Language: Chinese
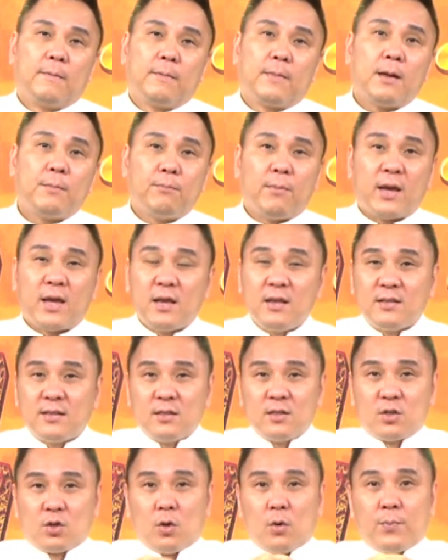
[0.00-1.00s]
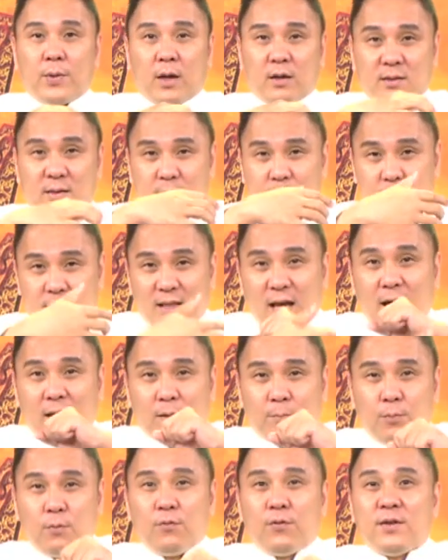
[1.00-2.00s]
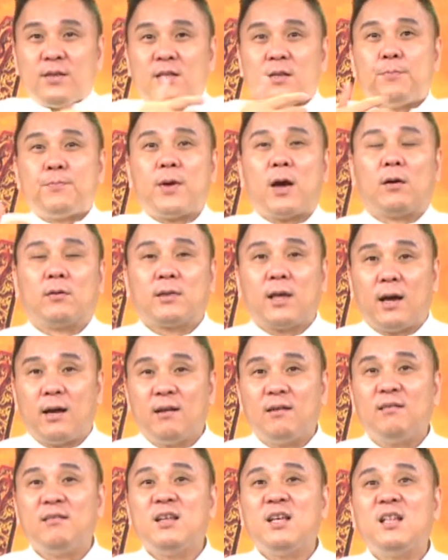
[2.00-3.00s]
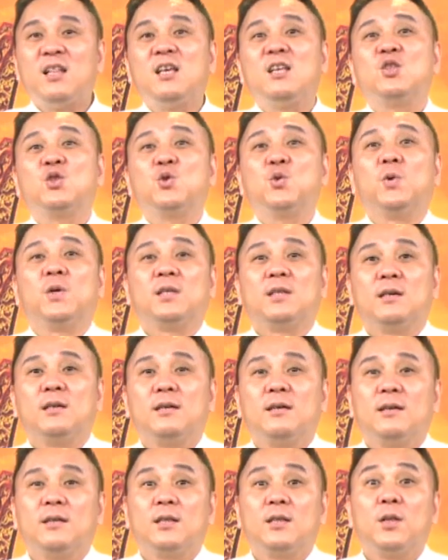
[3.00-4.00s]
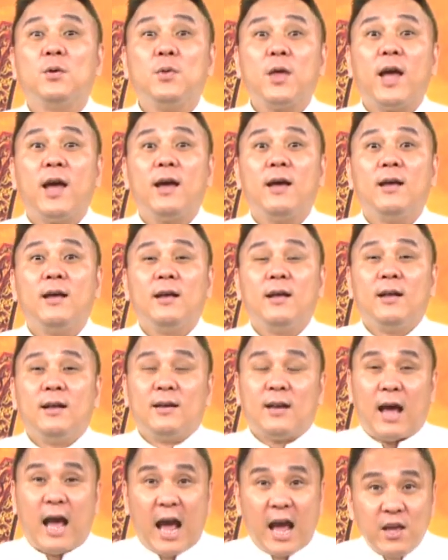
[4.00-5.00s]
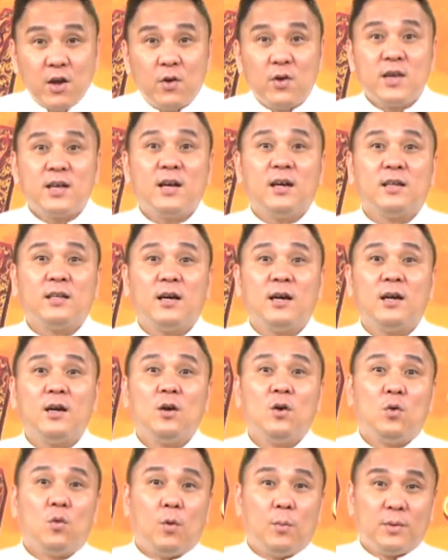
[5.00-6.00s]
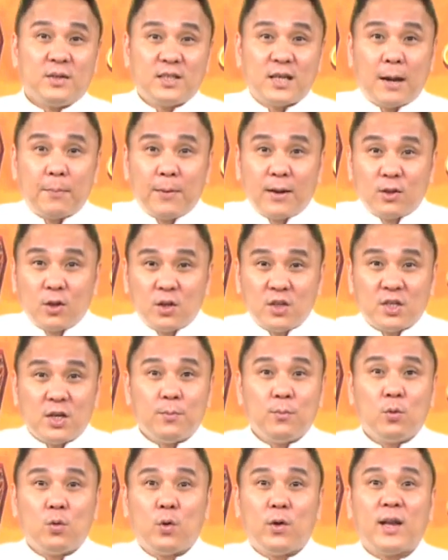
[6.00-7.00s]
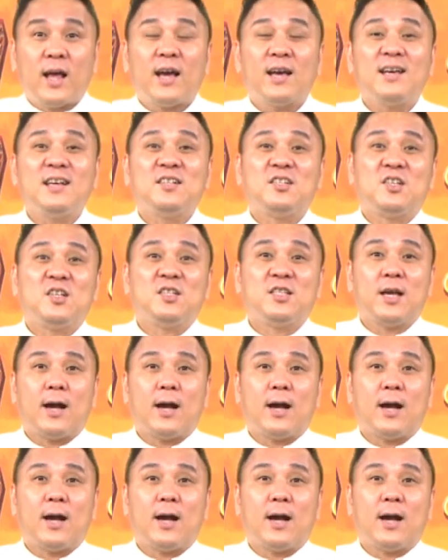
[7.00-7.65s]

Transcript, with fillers: 那每一只手表这么大的部分是表带，丽丽做的，对不对？那还有一个呢？我们下半段节目回来一起